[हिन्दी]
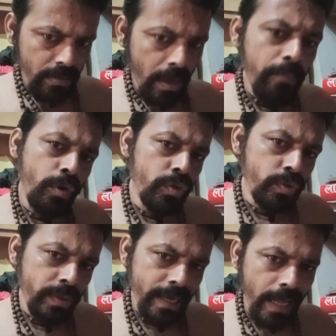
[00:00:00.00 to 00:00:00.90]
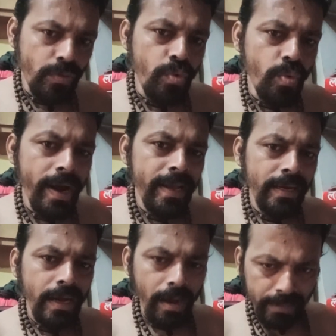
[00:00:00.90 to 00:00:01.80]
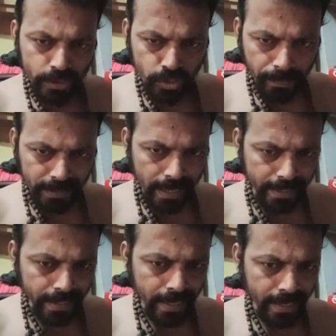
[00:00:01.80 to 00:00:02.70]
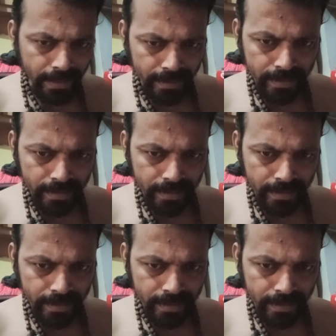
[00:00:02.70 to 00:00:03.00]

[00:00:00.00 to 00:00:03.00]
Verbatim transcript: हमको जो ज्ञात हुआ है हमने जो पता किया है